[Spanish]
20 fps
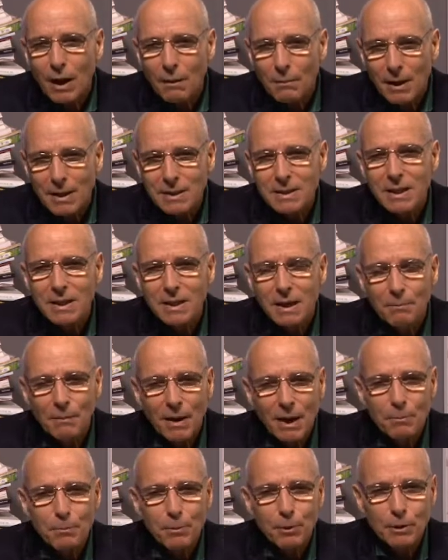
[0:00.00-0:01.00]
la vas a
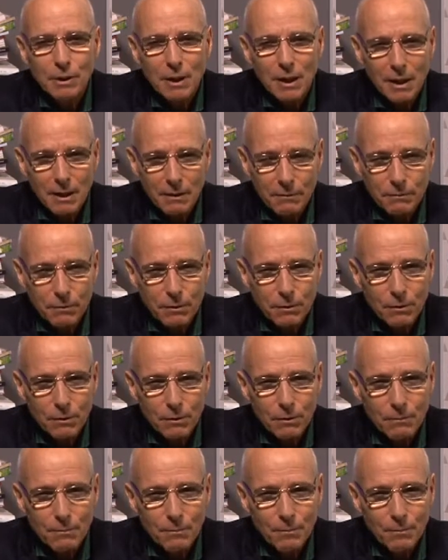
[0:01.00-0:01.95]
llamar por teléfono.